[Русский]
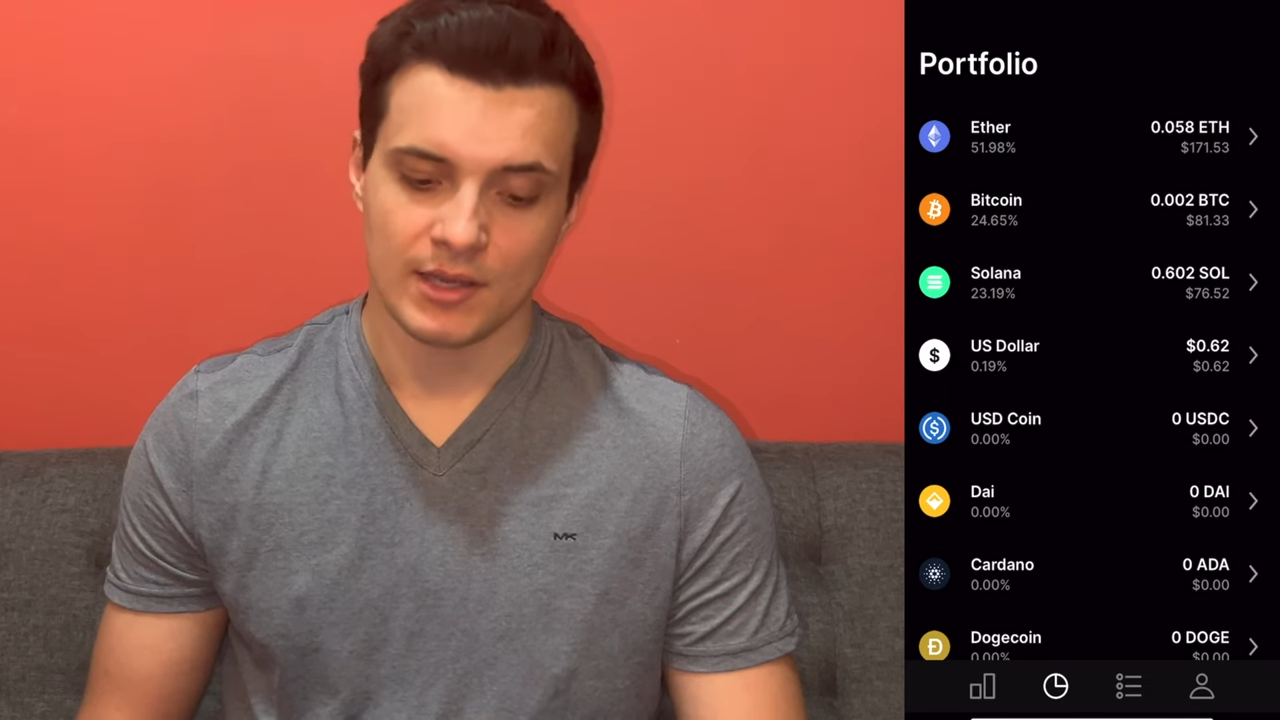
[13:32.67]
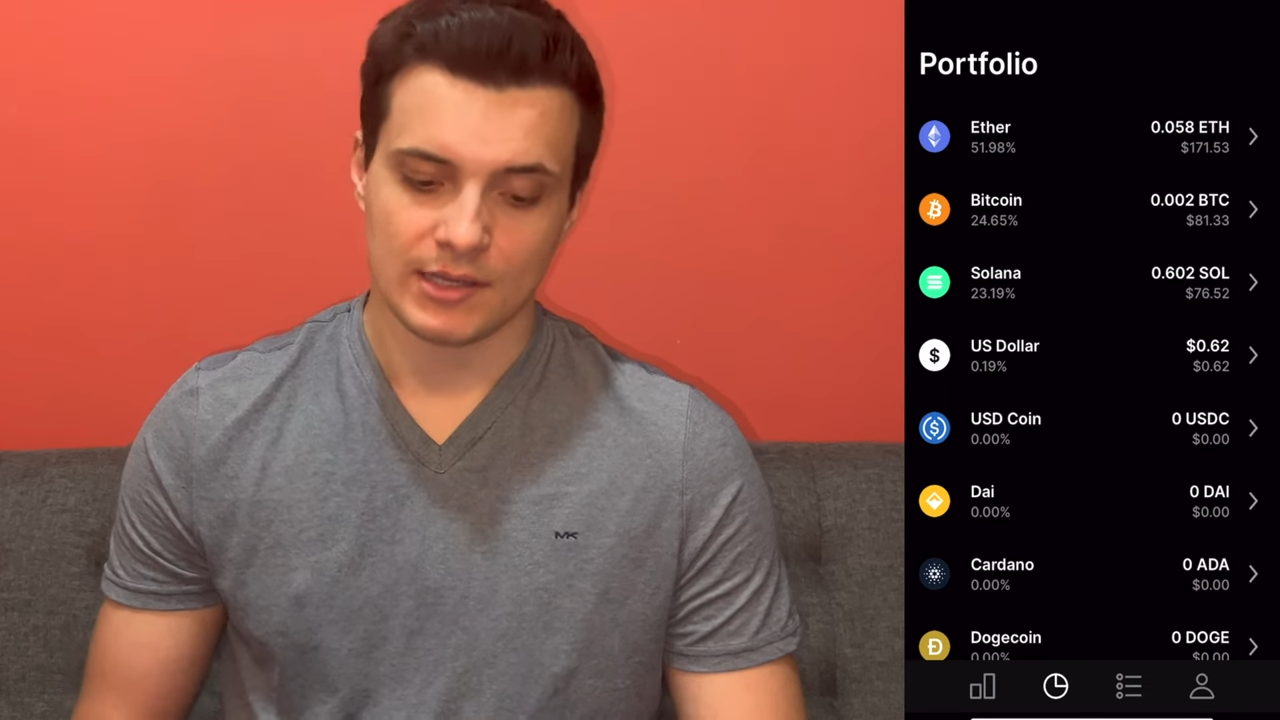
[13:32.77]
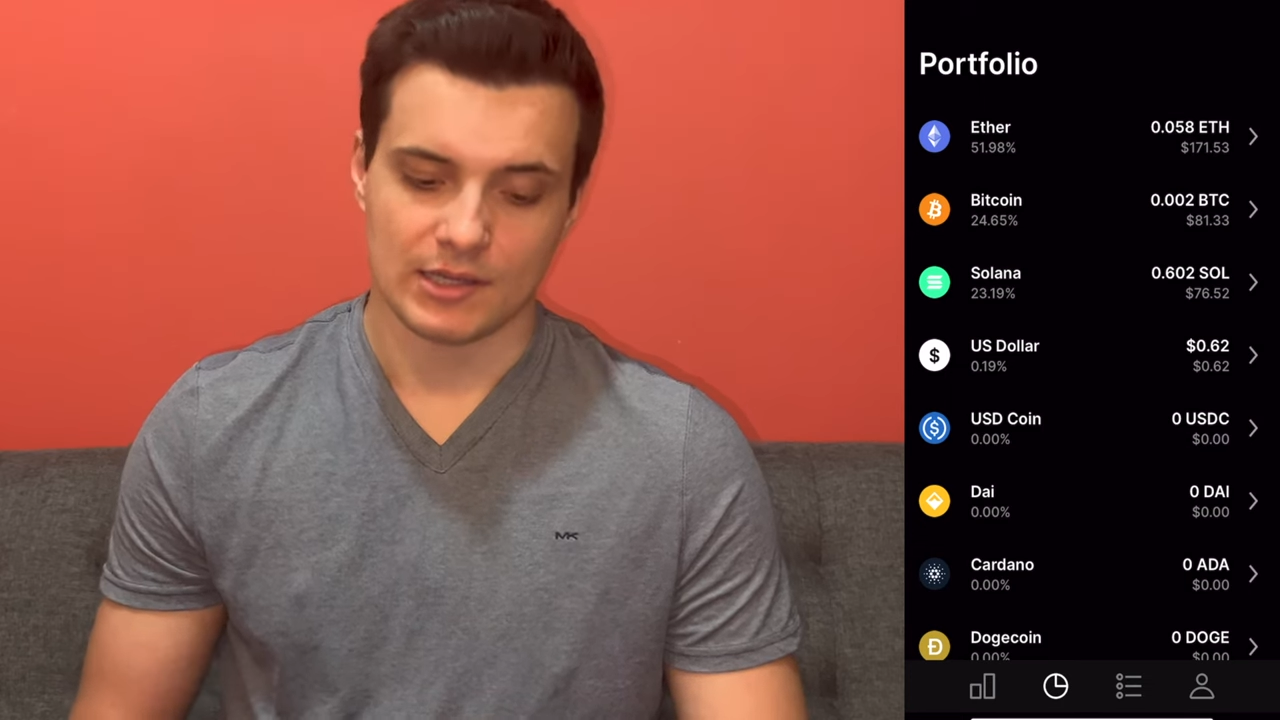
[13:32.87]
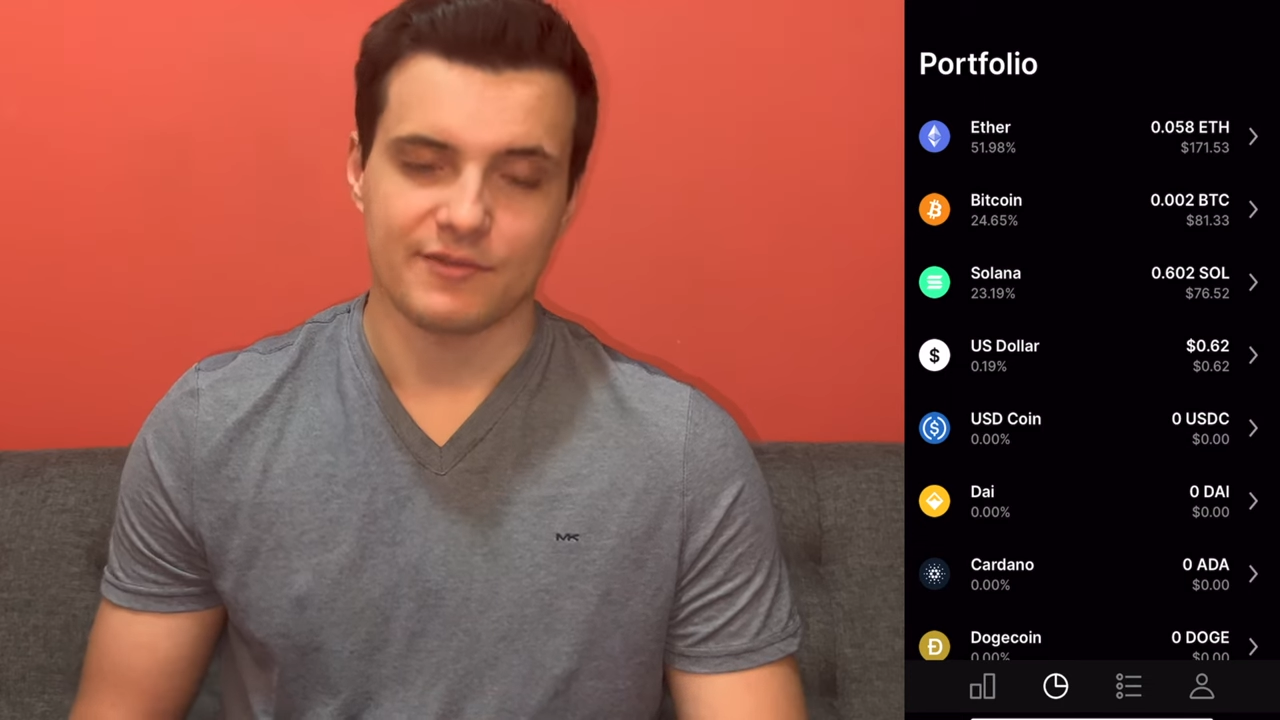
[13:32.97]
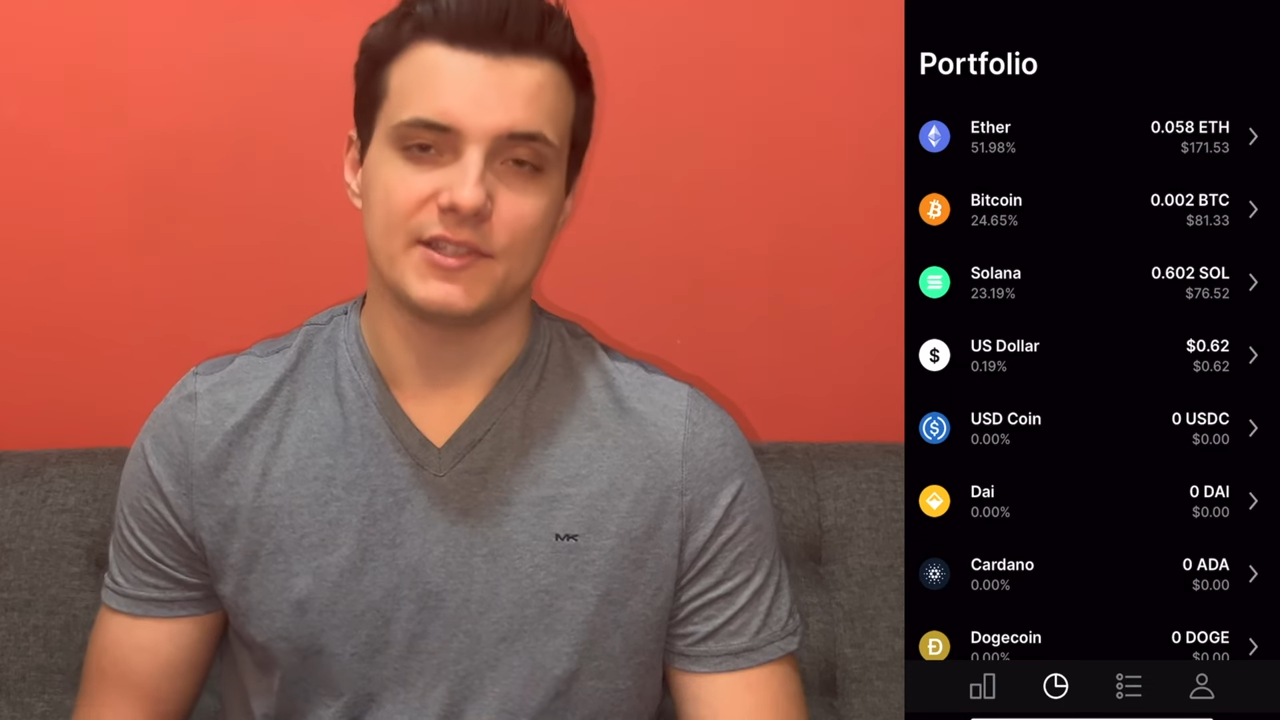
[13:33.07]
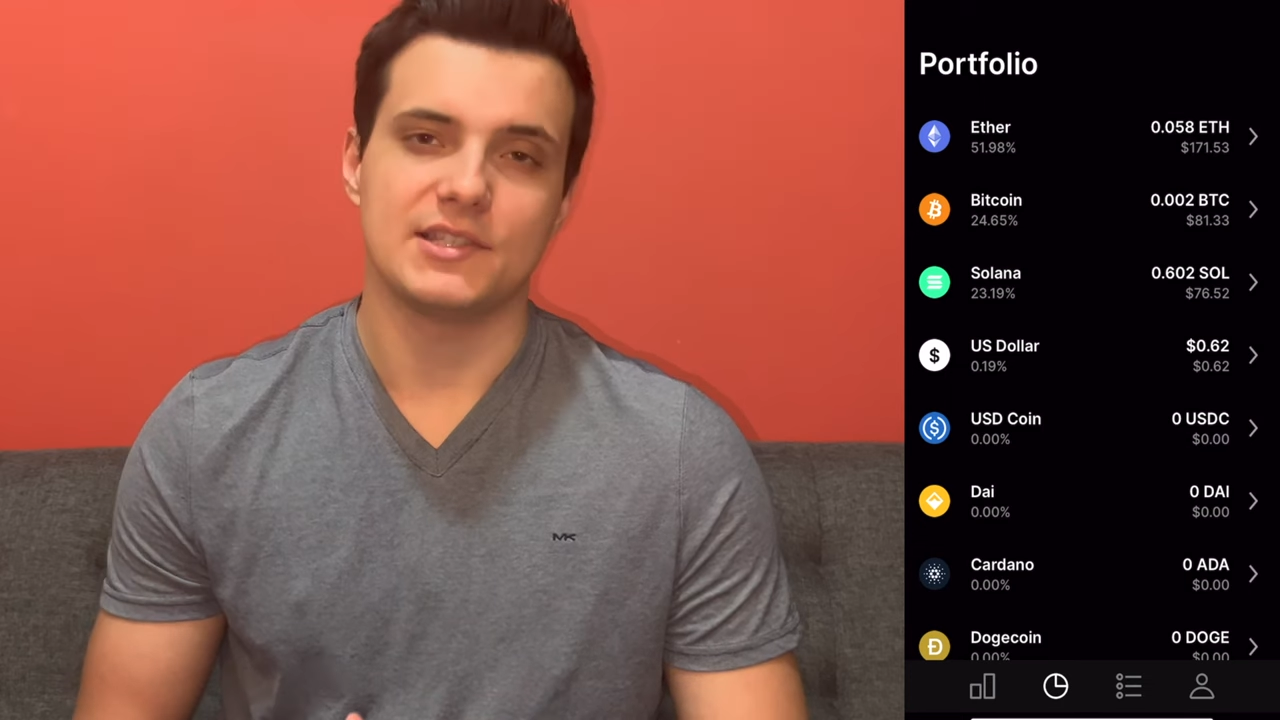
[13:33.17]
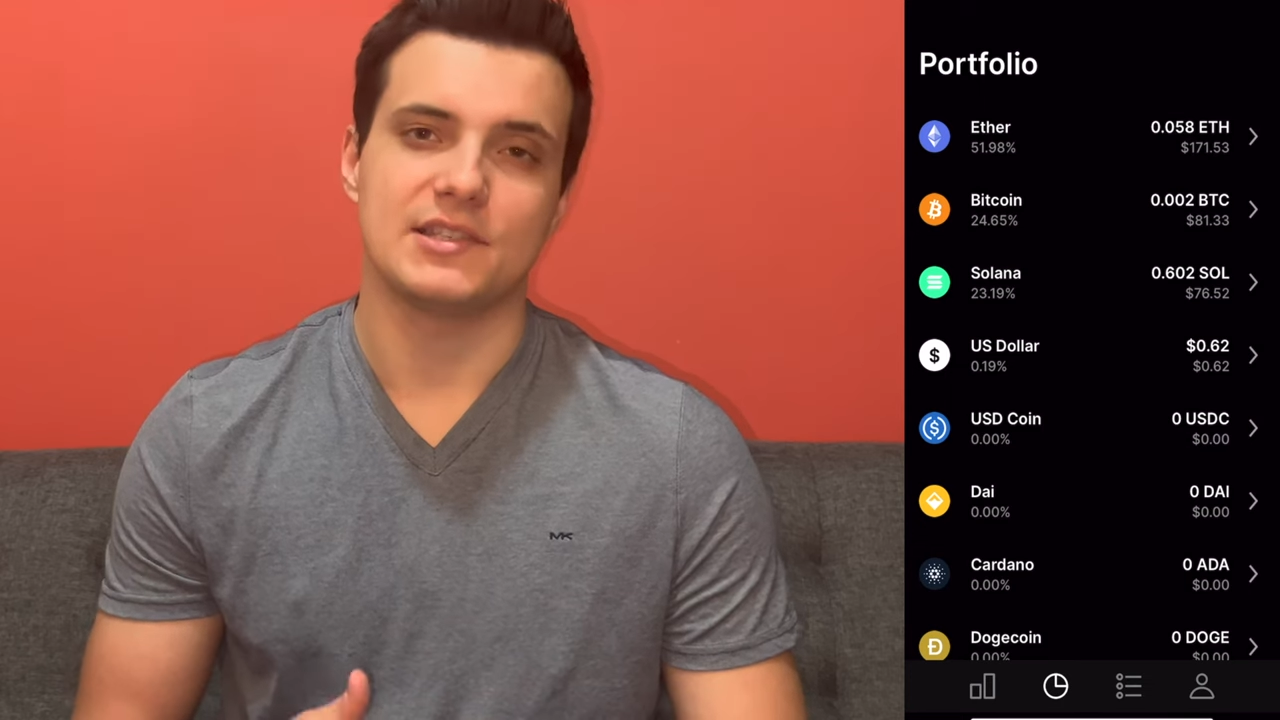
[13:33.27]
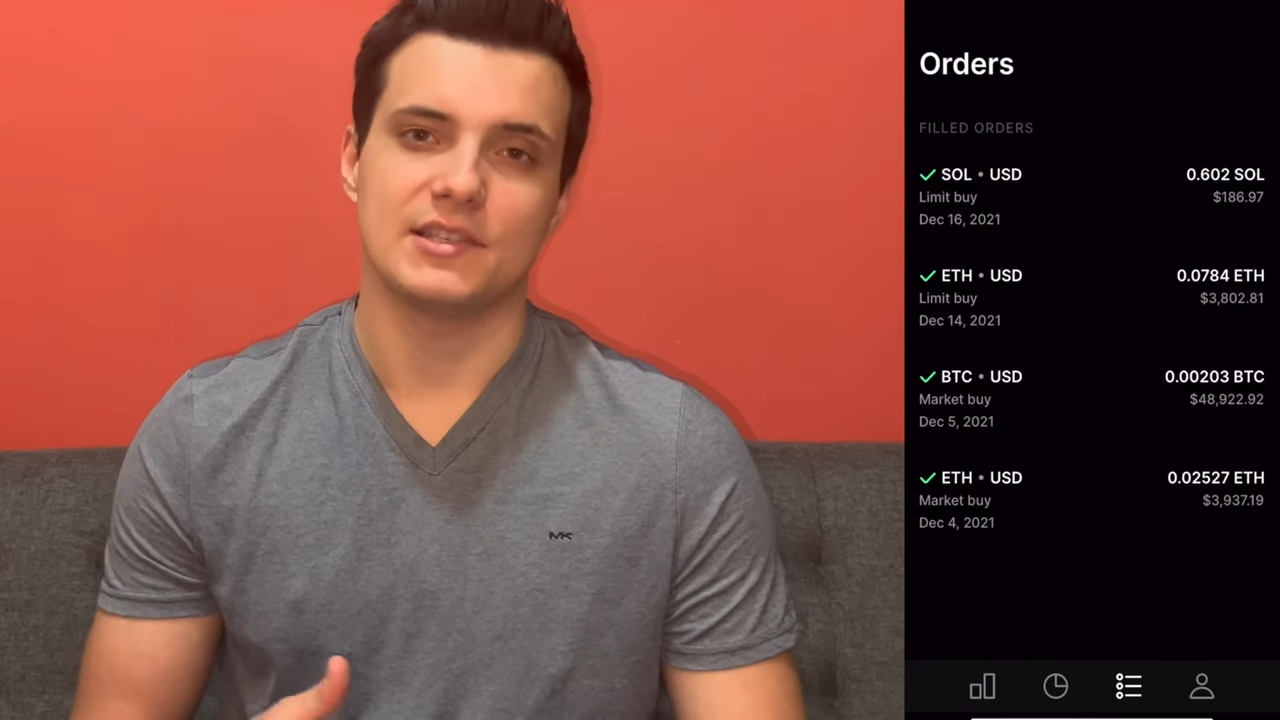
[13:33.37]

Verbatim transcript: Как видите,